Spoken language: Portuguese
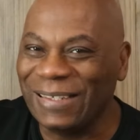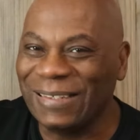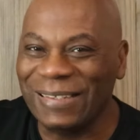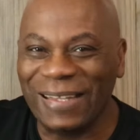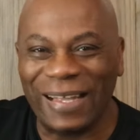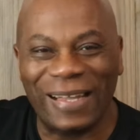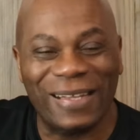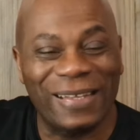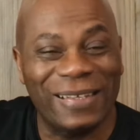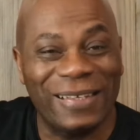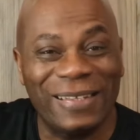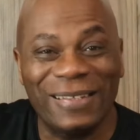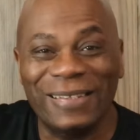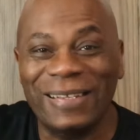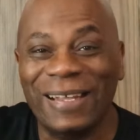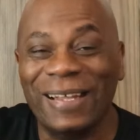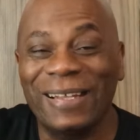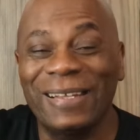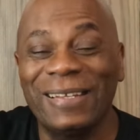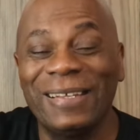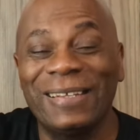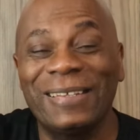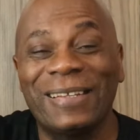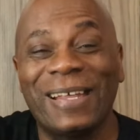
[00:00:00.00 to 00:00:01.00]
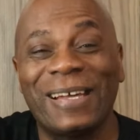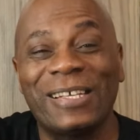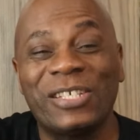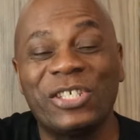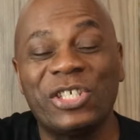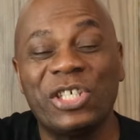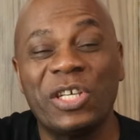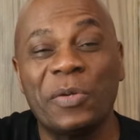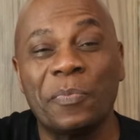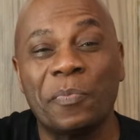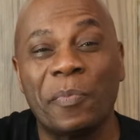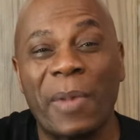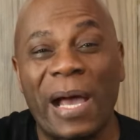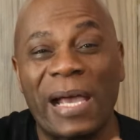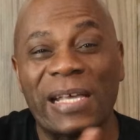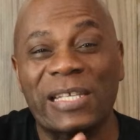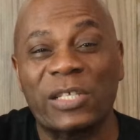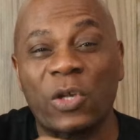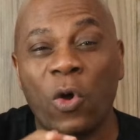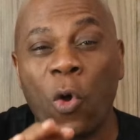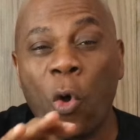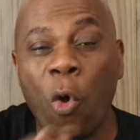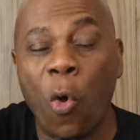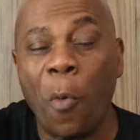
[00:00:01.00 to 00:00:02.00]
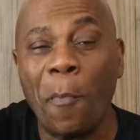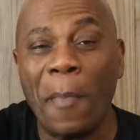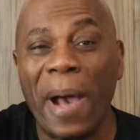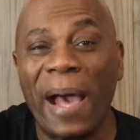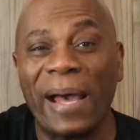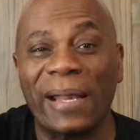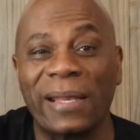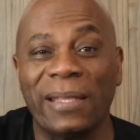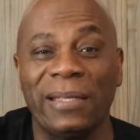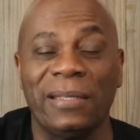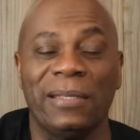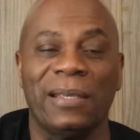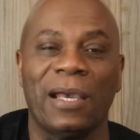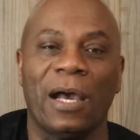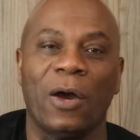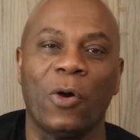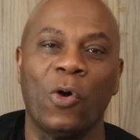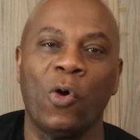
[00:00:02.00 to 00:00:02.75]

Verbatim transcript: linda, linda, linda demais. Romaria,